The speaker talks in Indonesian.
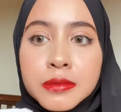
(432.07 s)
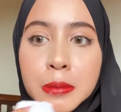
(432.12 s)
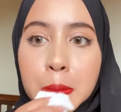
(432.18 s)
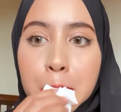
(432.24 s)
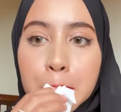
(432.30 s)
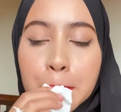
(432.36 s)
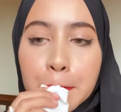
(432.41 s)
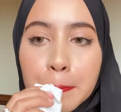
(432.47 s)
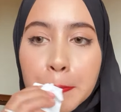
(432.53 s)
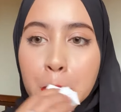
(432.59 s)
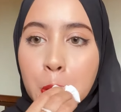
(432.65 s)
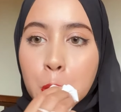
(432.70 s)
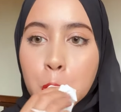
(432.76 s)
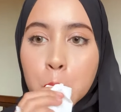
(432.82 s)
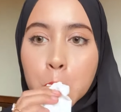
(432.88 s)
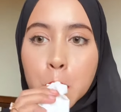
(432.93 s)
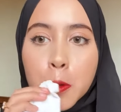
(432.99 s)
hmm.
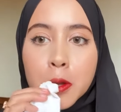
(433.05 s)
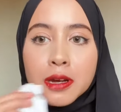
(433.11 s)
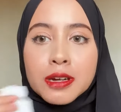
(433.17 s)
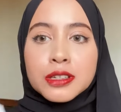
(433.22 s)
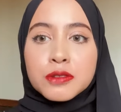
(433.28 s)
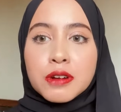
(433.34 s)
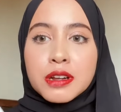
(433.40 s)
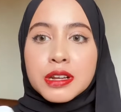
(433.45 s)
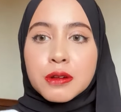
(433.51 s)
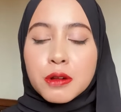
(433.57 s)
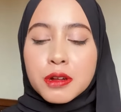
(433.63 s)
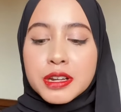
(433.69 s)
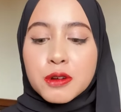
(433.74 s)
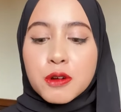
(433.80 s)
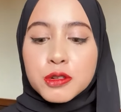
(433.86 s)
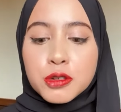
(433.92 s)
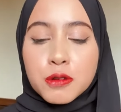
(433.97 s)
kecuali kalau
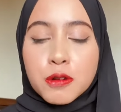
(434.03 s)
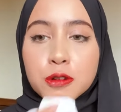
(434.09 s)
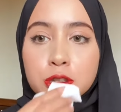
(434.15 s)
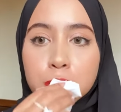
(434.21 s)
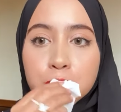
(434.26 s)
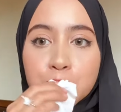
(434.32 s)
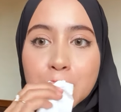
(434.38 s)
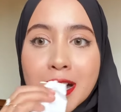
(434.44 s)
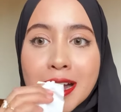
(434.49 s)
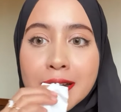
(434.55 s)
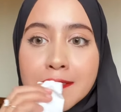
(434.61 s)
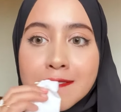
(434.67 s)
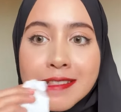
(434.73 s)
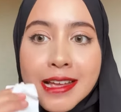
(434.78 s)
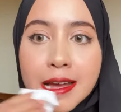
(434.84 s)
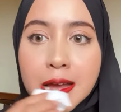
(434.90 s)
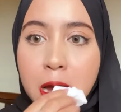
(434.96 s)
digosok-gosok banget
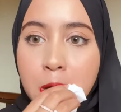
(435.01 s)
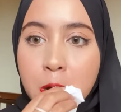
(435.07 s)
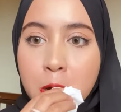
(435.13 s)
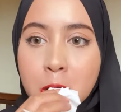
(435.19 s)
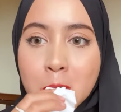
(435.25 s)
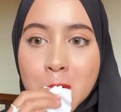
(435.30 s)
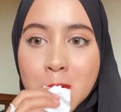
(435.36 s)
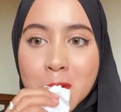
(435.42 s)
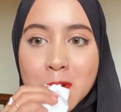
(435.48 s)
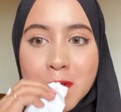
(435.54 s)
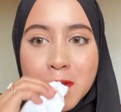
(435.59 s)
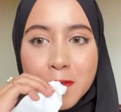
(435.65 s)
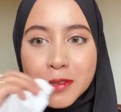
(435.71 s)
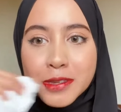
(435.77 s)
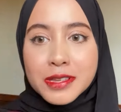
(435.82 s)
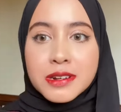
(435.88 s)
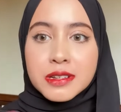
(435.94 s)
ya kayak ah, aduh
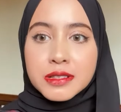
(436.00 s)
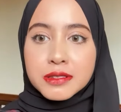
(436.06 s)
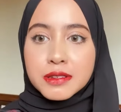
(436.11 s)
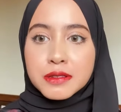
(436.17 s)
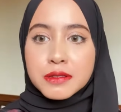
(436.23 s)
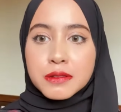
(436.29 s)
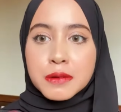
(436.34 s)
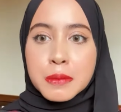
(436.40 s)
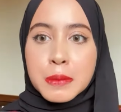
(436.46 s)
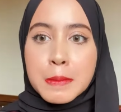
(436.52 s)
seret gitu